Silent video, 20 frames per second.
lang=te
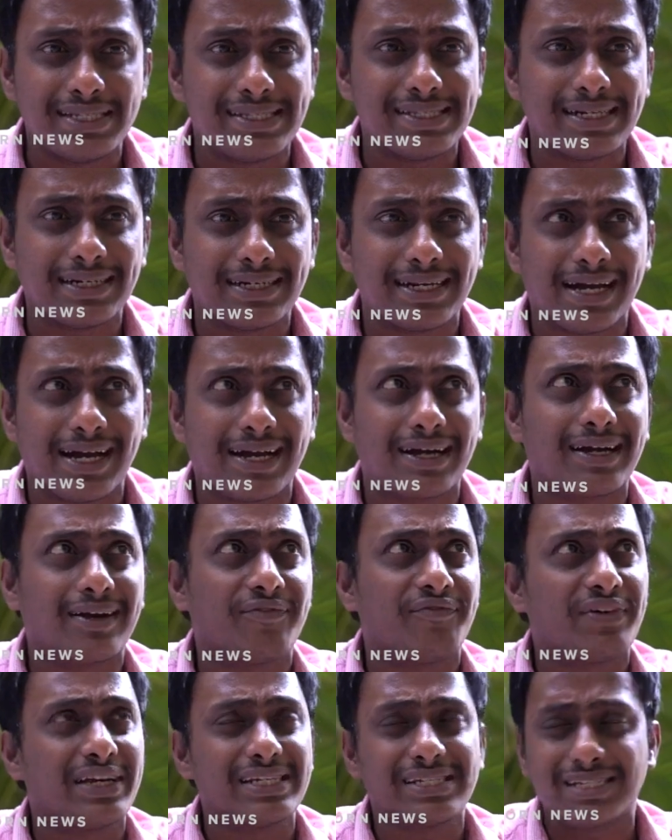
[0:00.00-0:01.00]
రీసెంట్గా
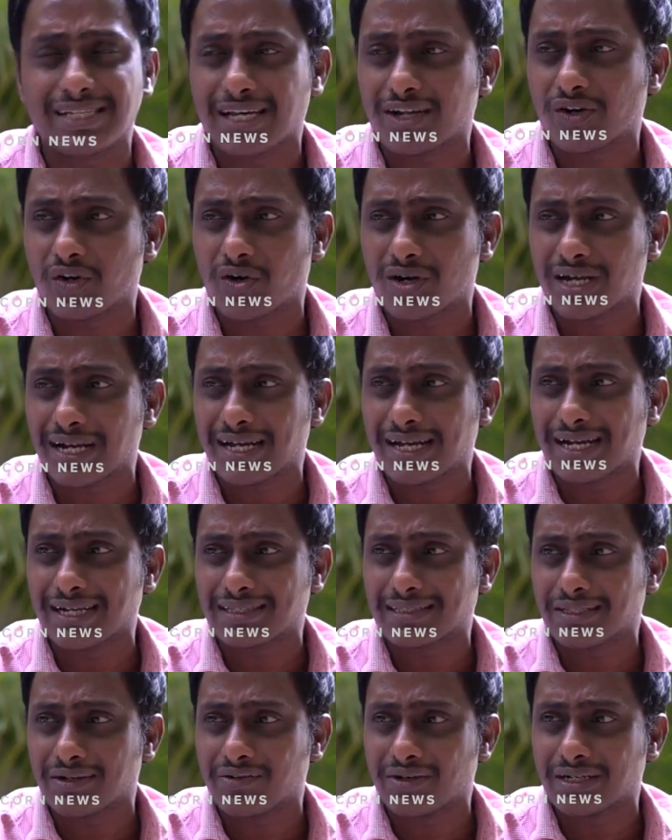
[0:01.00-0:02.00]
అక్కడ ఫైవ్ స్టార్ రోడ్లు
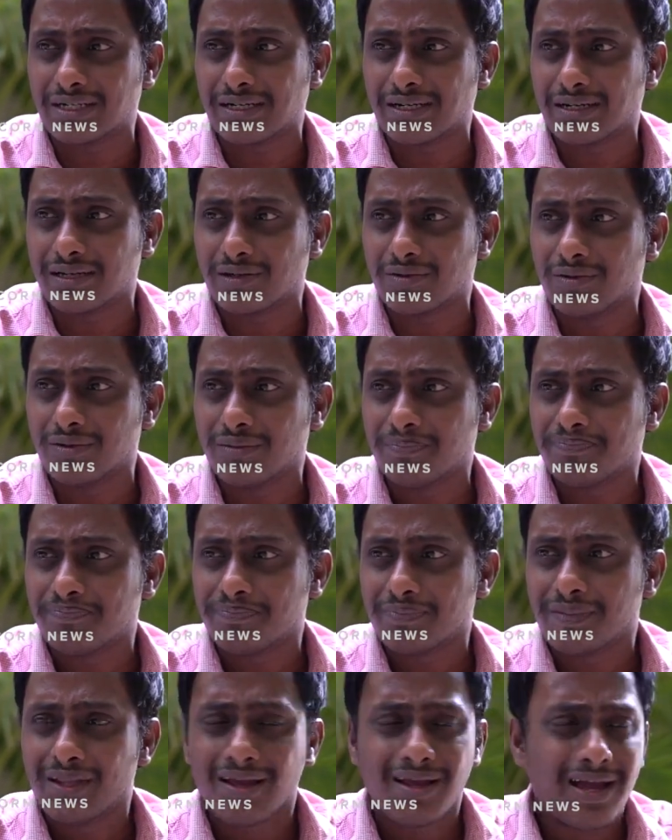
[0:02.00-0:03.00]
కడతాం అంటున్నారు
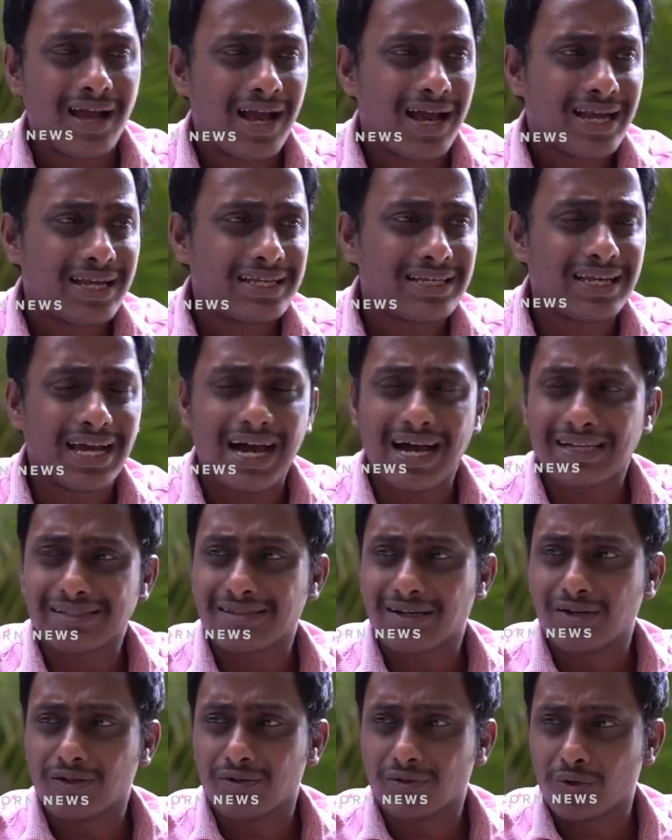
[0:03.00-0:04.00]
ఇక
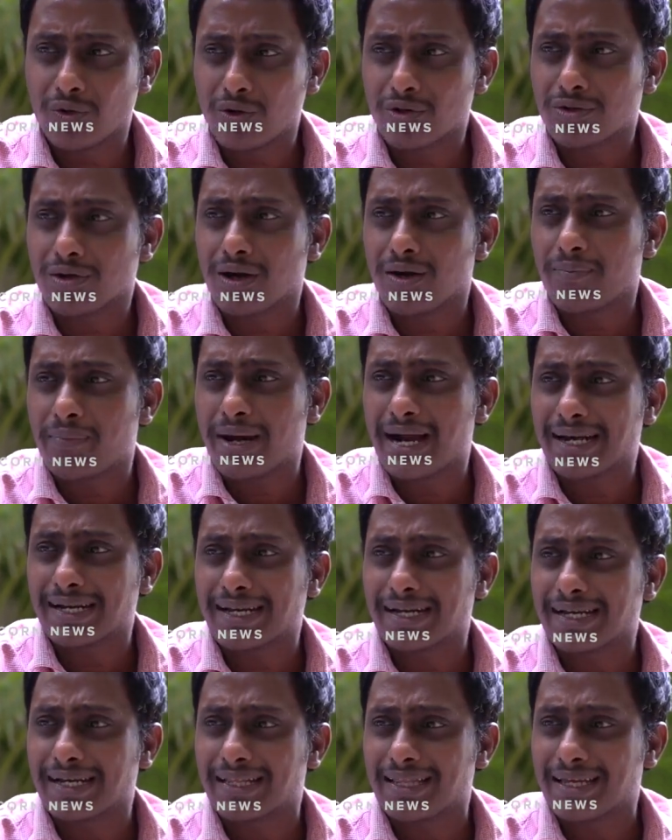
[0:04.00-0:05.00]
అసలు నోట్లో
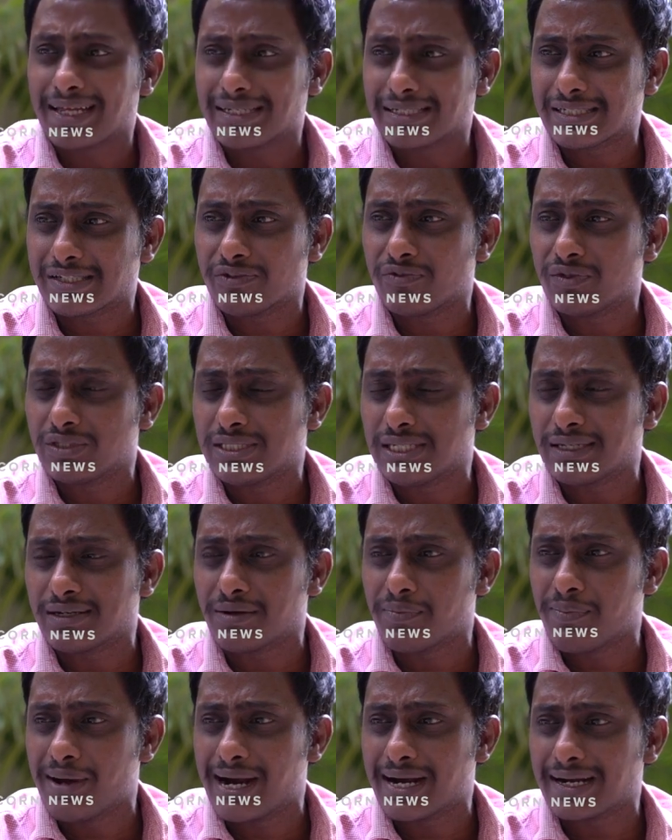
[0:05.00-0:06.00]
మాటే కదా ఇష్టం
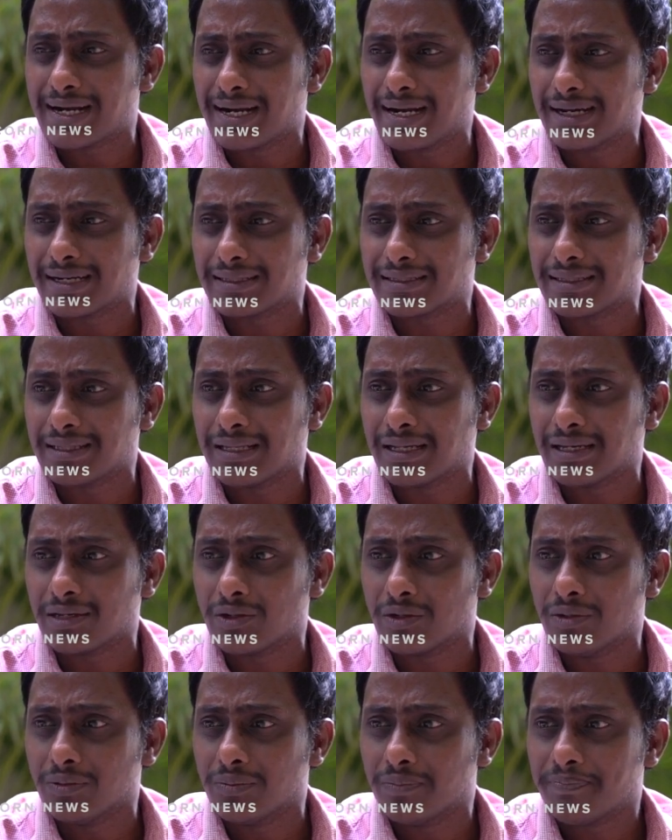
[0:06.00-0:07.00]
వచ్చినట్టు
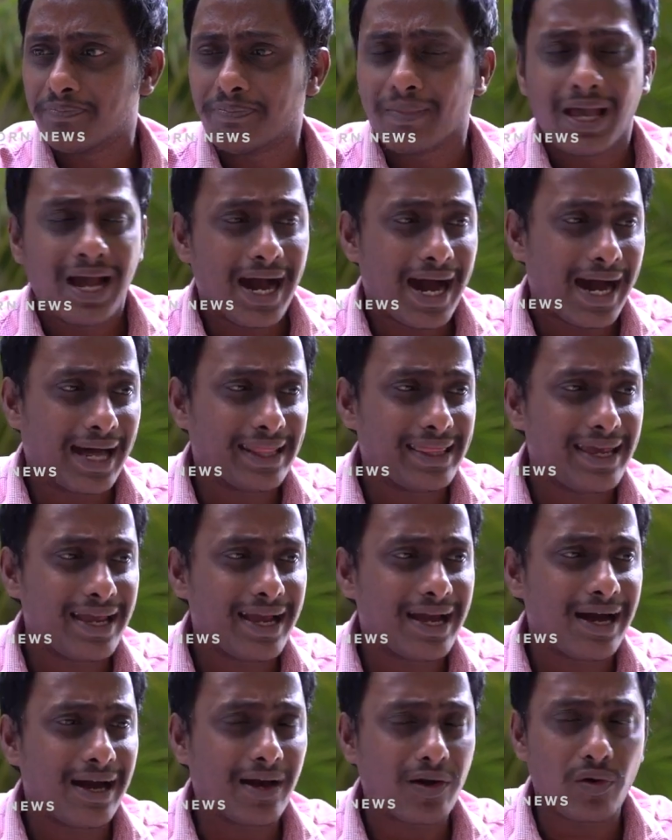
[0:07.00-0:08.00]
మాట్లాడుతున్నారు అది
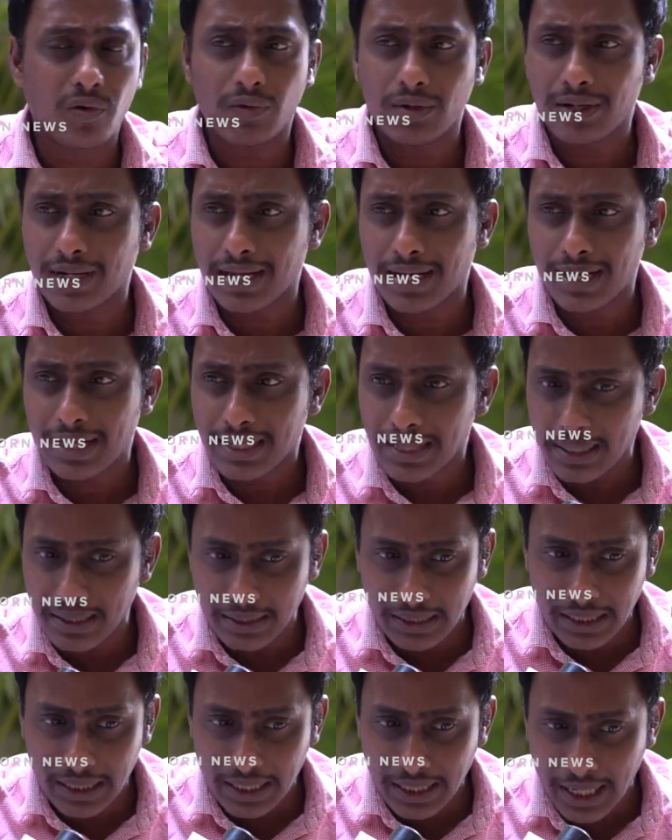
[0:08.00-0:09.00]
కాకుండా ఈ
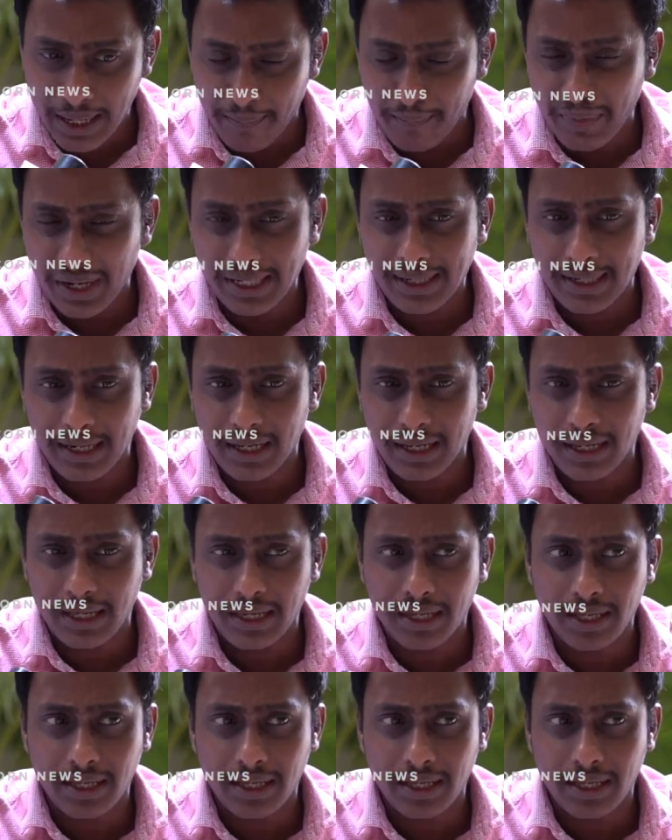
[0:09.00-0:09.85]
అంబట్రై